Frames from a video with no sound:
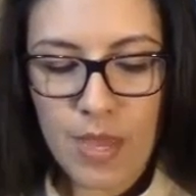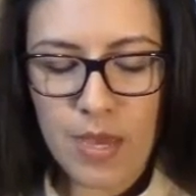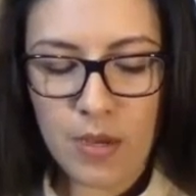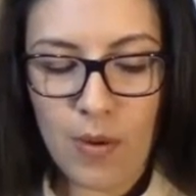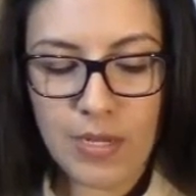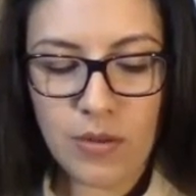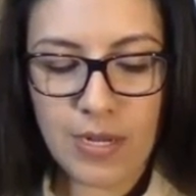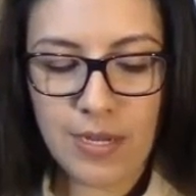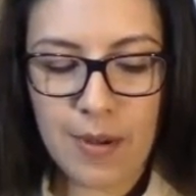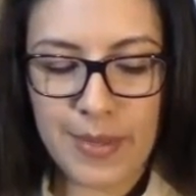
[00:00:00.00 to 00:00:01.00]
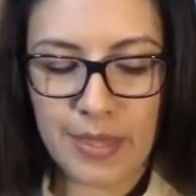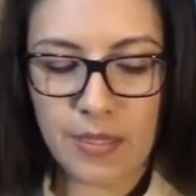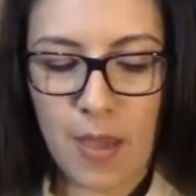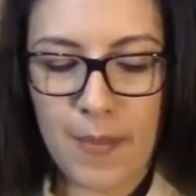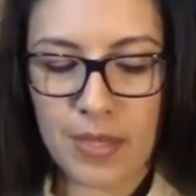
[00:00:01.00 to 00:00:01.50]
Eh, cuáles son las
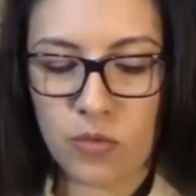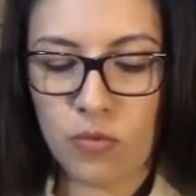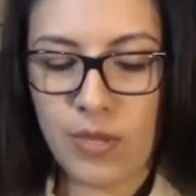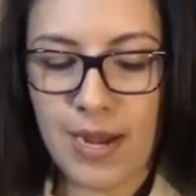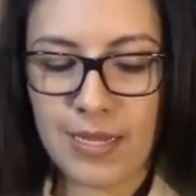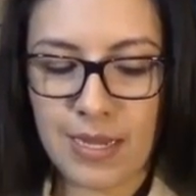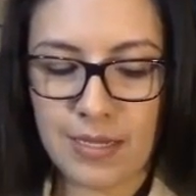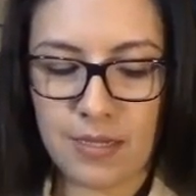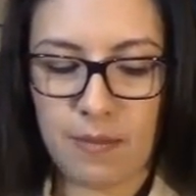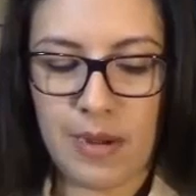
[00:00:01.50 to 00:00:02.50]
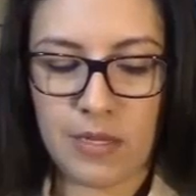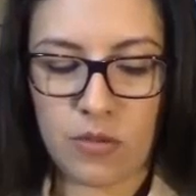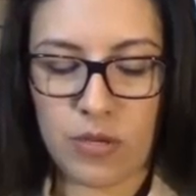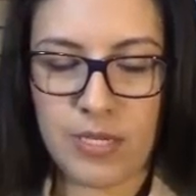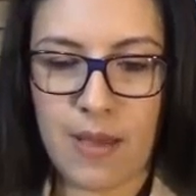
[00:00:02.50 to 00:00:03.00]
herramientas que más utilizas, Esta me la
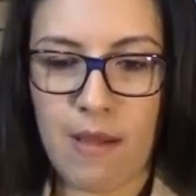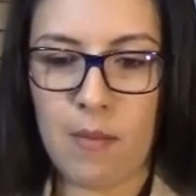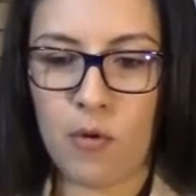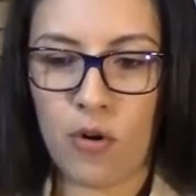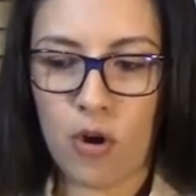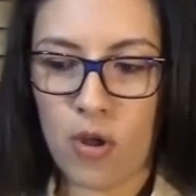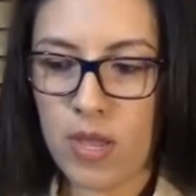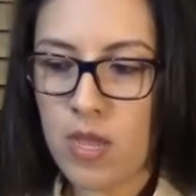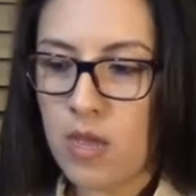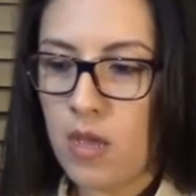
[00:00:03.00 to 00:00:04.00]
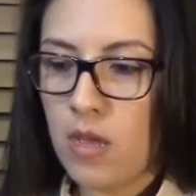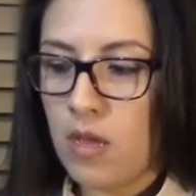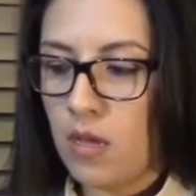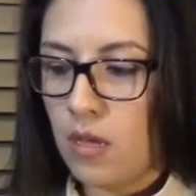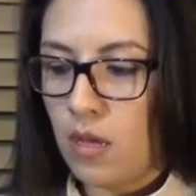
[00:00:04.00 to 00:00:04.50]
hizo Isabel Monroy.
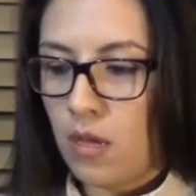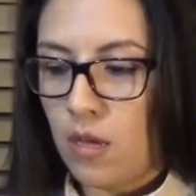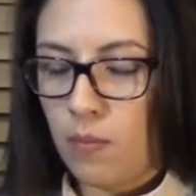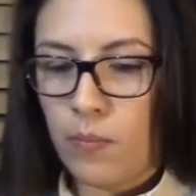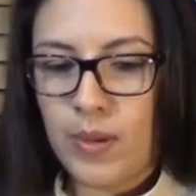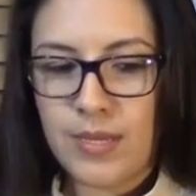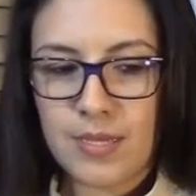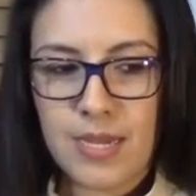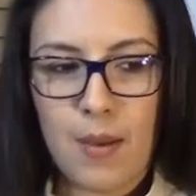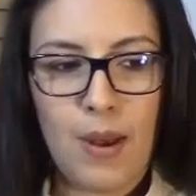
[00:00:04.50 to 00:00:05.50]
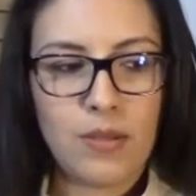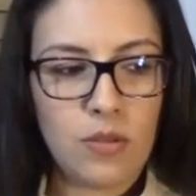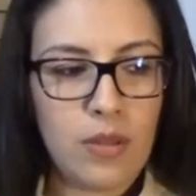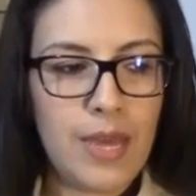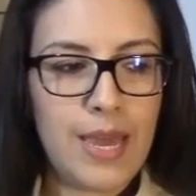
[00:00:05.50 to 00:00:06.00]
Pues así
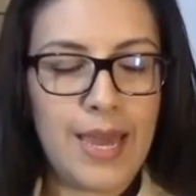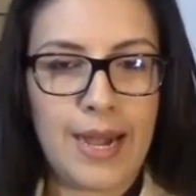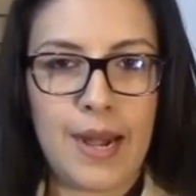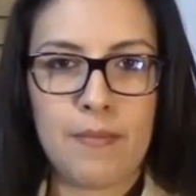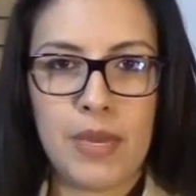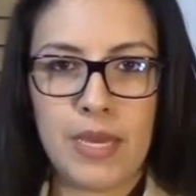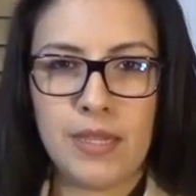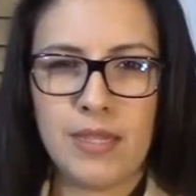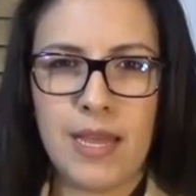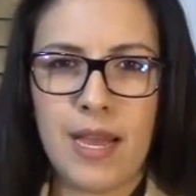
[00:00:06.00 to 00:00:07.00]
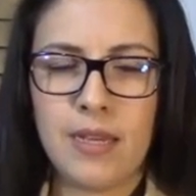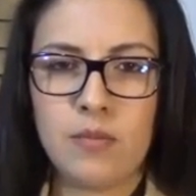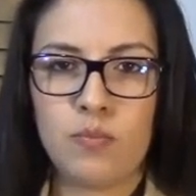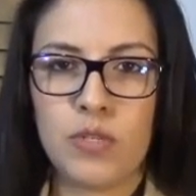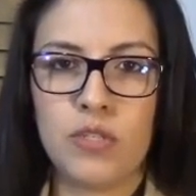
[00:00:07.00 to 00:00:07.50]
hablando de
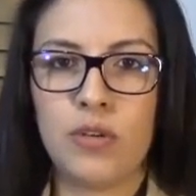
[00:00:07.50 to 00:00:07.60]
herramientas, pues